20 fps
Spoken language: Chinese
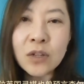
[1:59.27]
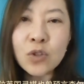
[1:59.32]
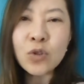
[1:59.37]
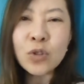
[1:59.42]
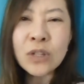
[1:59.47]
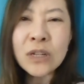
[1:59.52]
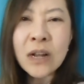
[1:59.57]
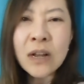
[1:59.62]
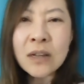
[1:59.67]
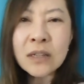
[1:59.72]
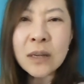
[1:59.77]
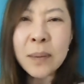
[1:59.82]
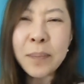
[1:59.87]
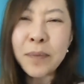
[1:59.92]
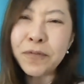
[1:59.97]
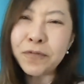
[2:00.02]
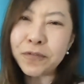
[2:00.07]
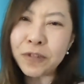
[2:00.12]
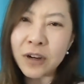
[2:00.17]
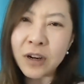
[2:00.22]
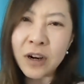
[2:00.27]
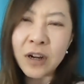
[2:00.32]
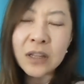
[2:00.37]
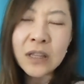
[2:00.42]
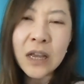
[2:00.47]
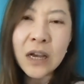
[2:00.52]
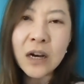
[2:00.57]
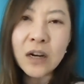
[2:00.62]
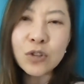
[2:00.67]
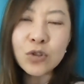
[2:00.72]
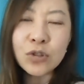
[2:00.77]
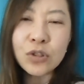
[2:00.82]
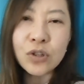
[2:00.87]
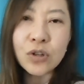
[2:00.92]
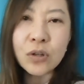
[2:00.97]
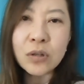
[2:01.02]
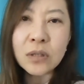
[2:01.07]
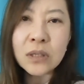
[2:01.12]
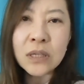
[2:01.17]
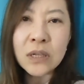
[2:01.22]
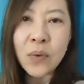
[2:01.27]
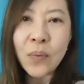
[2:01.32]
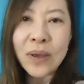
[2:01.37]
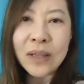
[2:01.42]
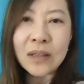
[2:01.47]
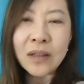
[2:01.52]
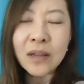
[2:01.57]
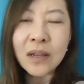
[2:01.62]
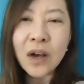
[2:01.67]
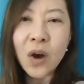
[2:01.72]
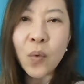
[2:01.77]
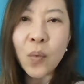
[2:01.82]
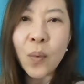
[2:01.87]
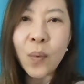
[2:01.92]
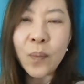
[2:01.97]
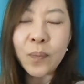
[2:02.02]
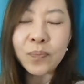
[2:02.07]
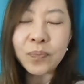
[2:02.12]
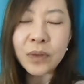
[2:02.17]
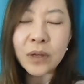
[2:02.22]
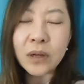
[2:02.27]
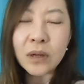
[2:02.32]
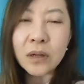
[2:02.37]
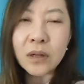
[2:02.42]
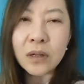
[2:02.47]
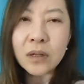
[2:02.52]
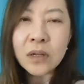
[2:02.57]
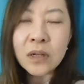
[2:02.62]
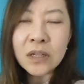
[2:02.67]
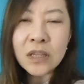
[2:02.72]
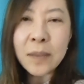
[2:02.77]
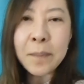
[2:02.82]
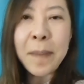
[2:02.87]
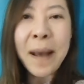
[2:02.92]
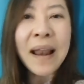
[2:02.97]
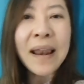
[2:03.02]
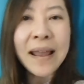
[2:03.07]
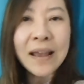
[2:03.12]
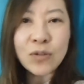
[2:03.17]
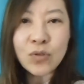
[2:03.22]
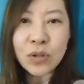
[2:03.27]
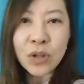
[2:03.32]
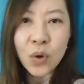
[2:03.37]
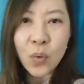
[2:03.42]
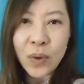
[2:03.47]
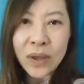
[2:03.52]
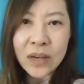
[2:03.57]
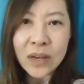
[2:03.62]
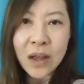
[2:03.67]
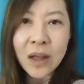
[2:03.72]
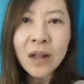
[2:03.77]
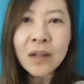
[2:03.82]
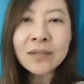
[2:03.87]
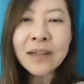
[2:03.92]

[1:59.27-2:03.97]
就是这不符合那个就是继位的那个规，嗯呃，一般来说的规定。